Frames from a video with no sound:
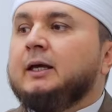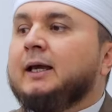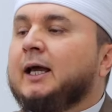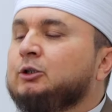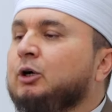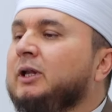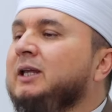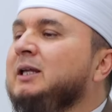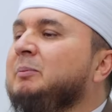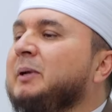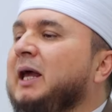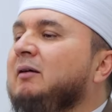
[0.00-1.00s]
которые
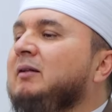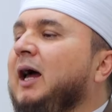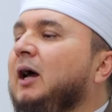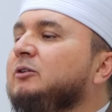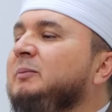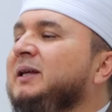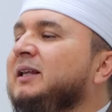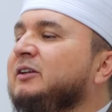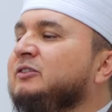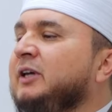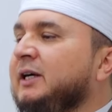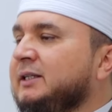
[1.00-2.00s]
не проявляют
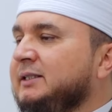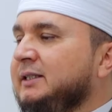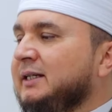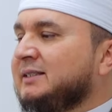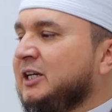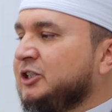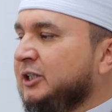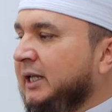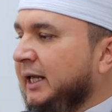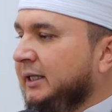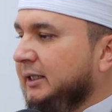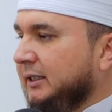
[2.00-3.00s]
милосердия,
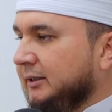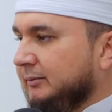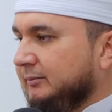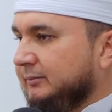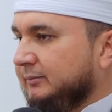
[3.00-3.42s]
сожаления.